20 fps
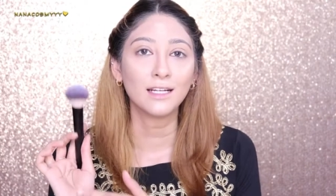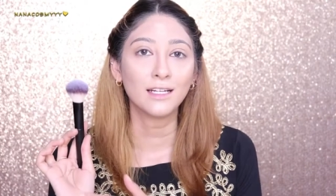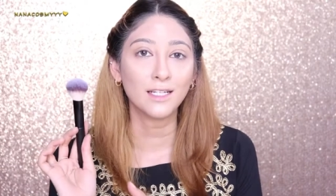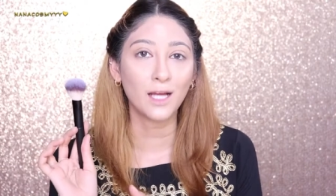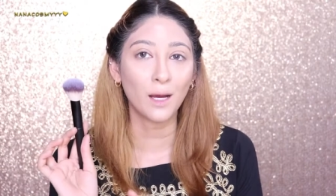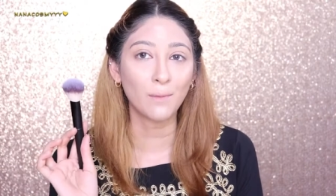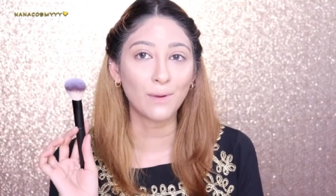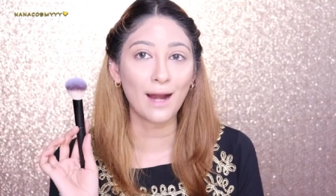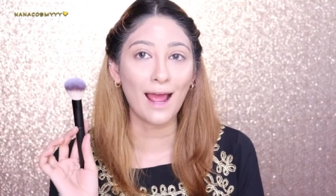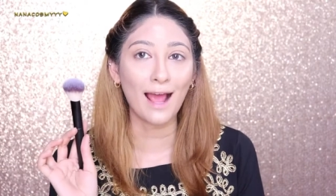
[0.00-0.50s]

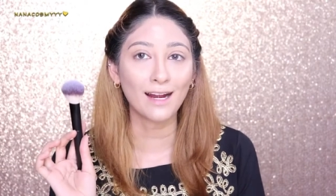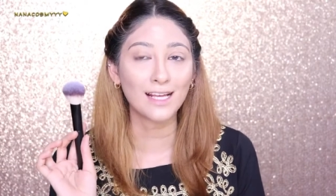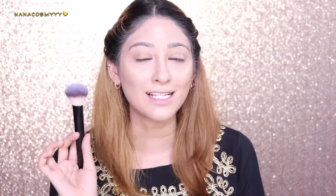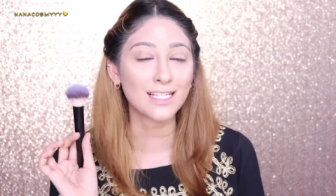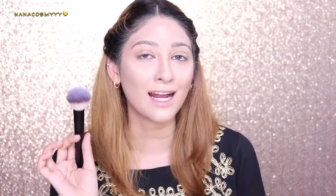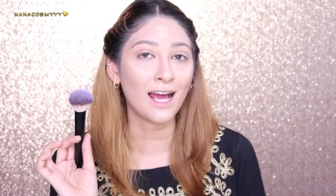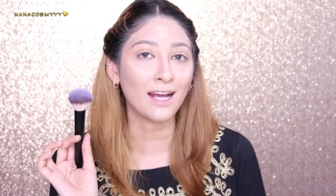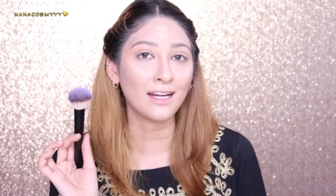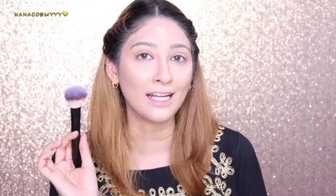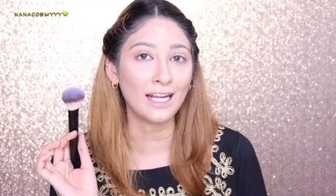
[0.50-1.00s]
เนื้อแปรงลัก
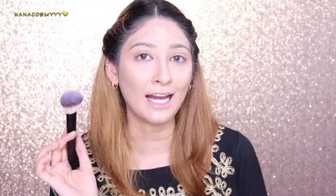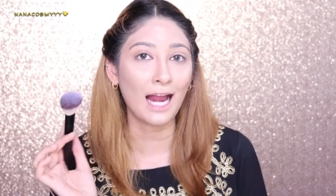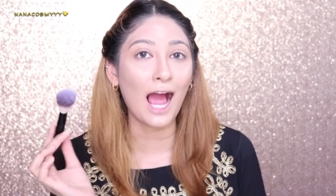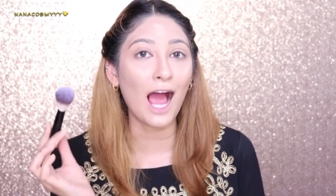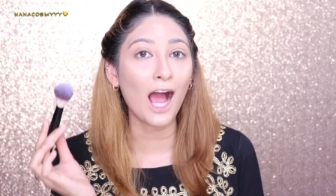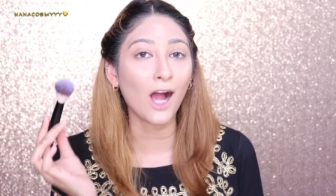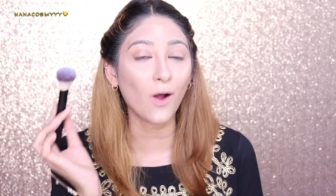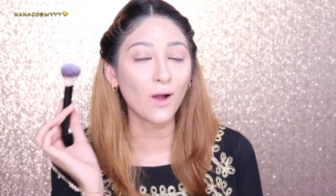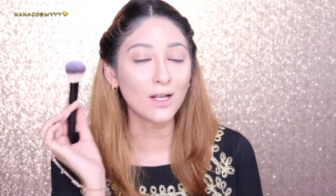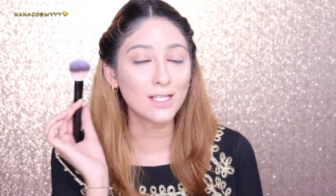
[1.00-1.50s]
ษณะนี้นะ
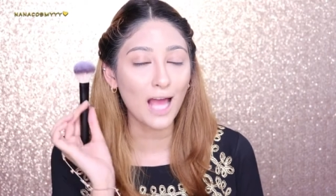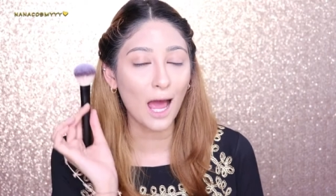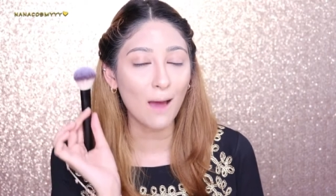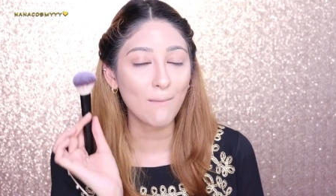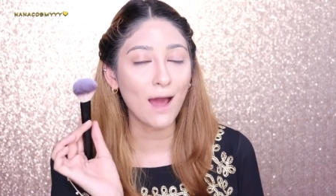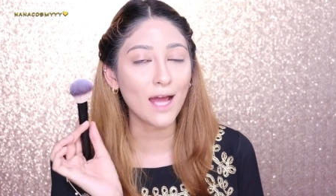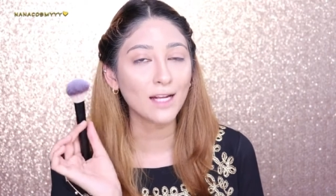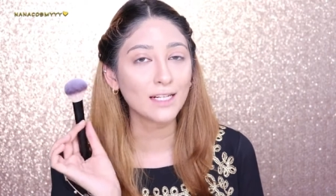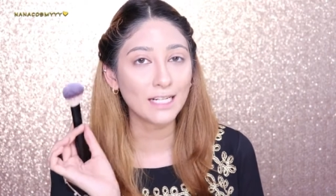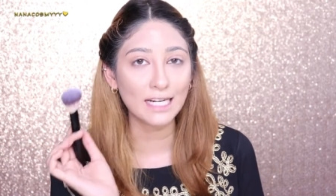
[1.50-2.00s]
คะ ก็สา
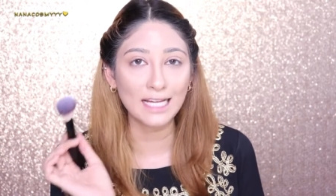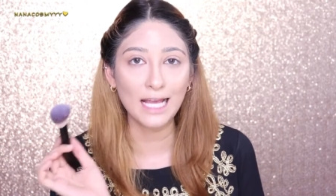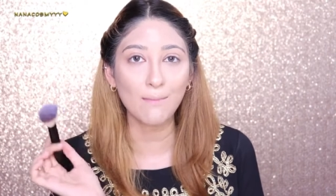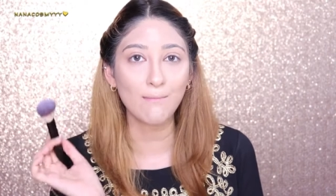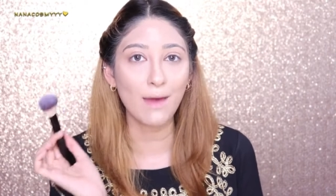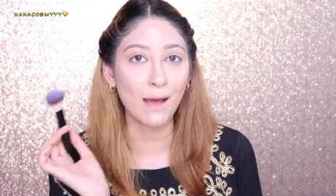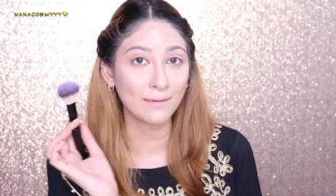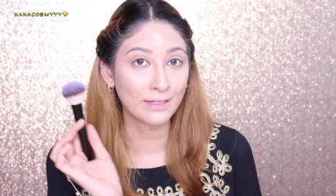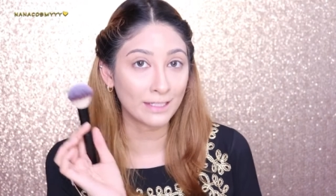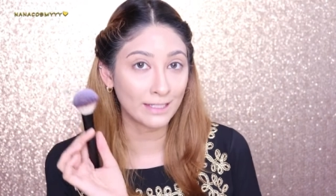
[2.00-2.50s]
มารถเกลี่ย
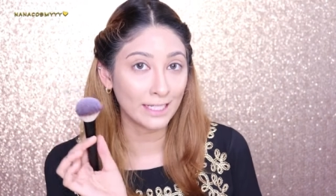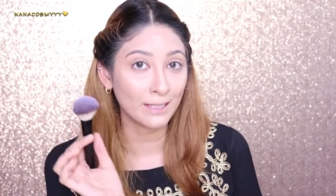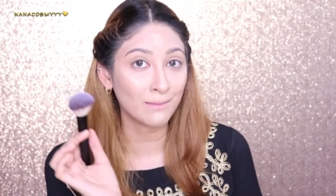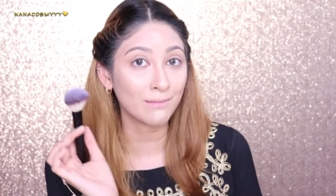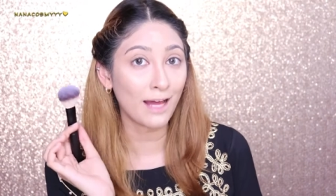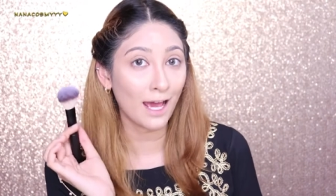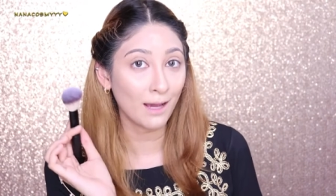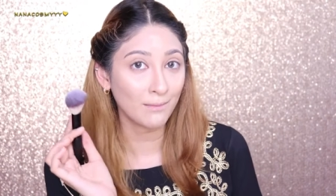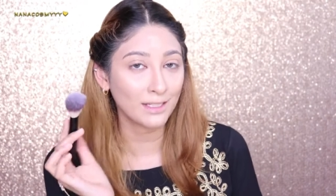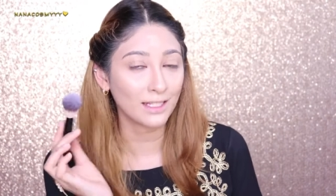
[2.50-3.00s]
แบบครีม
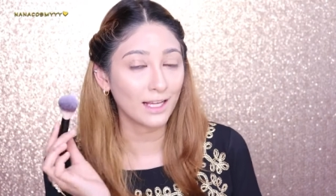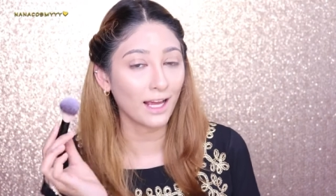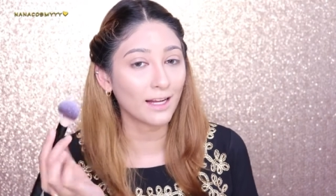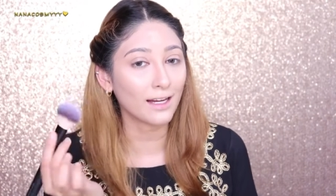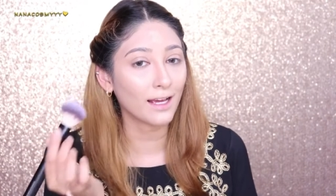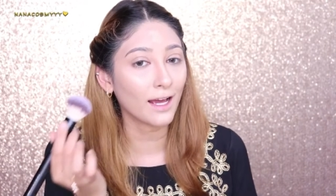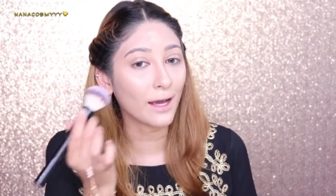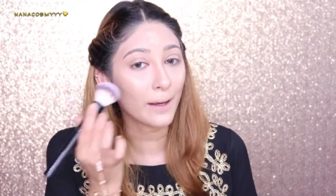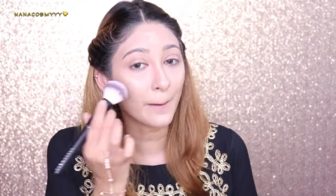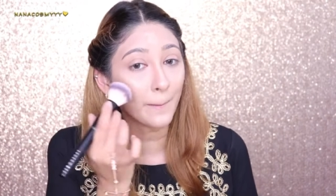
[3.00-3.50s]
ได้เหมือนกั
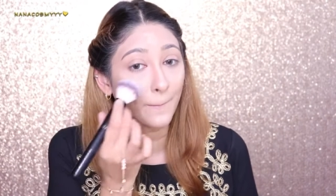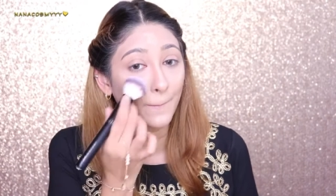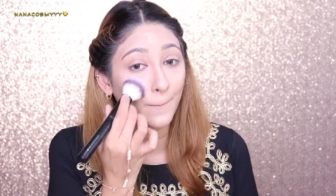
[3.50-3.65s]
นค่ะ